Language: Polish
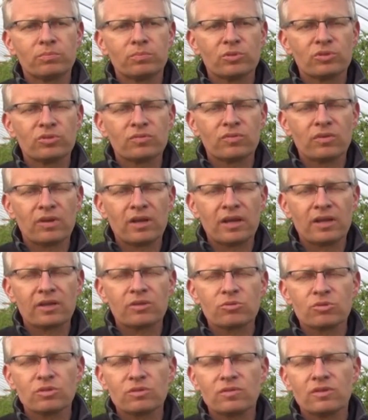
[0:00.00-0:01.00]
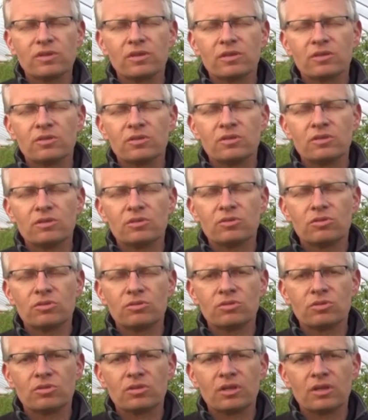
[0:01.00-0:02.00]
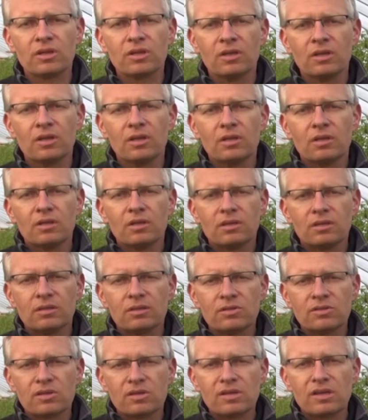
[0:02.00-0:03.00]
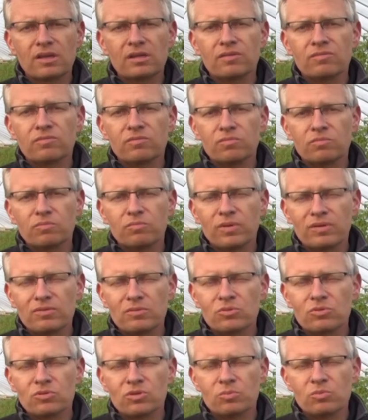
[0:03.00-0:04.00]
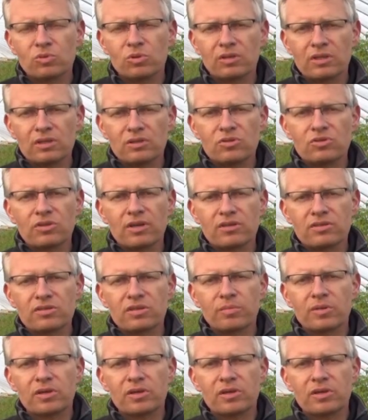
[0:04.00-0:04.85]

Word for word: pozwalają stwierdzić, że e, serenadę w pewnym stopniu graniczy Charlesa